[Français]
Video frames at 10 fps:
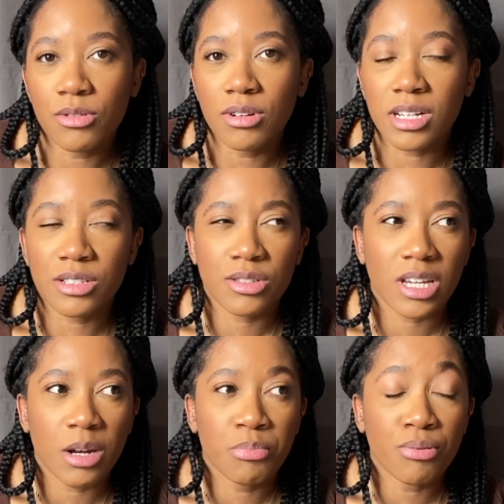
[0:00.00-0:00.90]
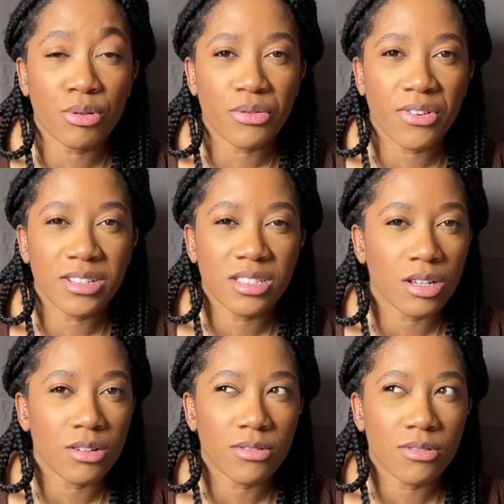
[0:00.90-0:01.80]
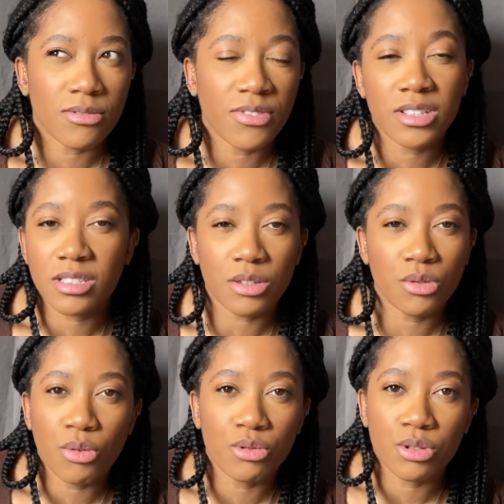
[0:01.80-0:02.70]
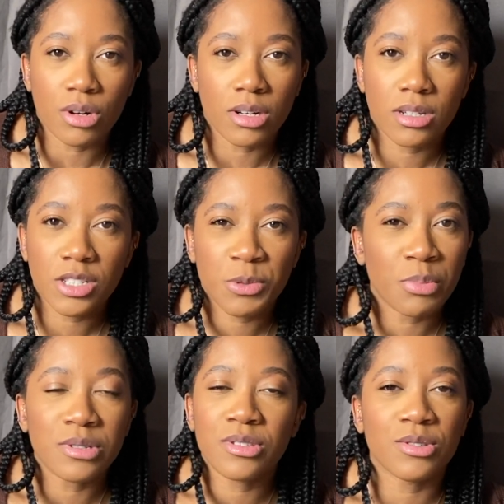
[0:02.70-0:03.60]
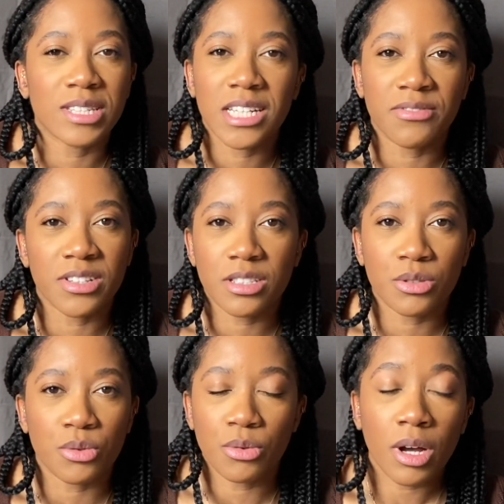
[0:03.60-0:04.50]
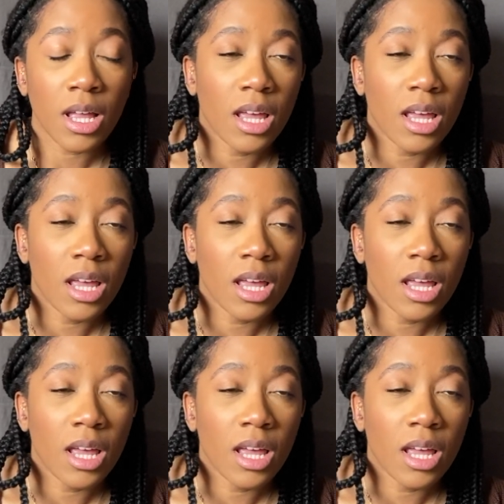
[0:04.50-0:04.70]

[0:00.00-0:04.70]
l'industriel pour 25, 25 euros, je crois. Je pense que c'était 25 euros.